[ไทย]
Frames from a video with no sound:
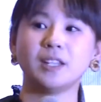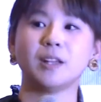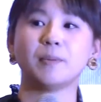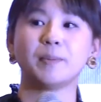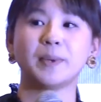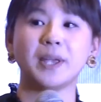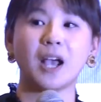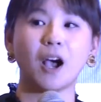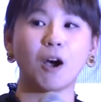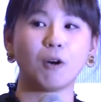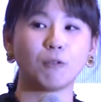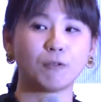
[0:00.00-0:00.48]
ระยะ
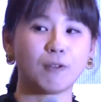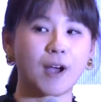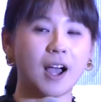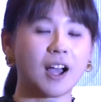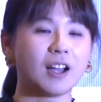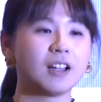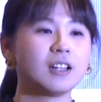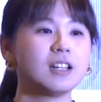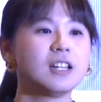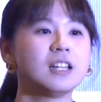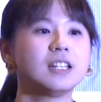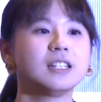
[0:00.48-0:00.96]
หลังเติ
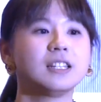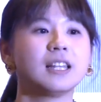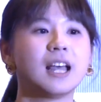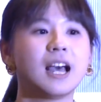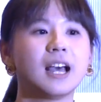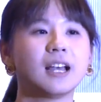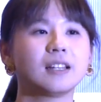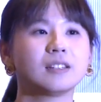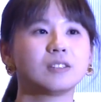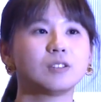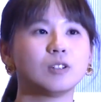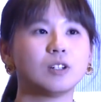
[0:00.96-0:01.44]
บโตมา
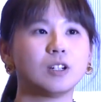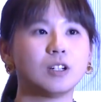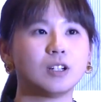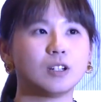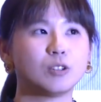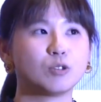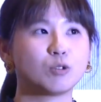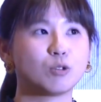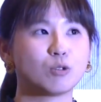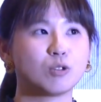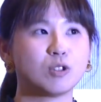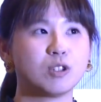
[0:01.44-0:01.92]
กนะคะ
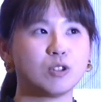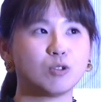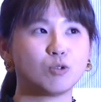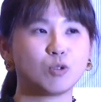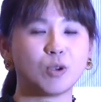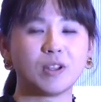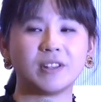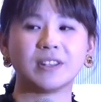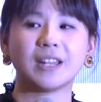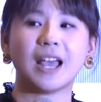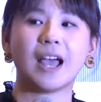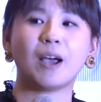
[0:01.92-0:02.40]
มีผู้
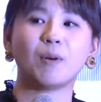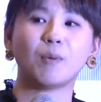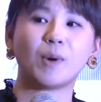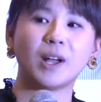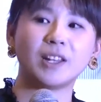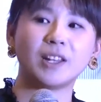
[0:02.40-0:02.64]
สร้างเกือ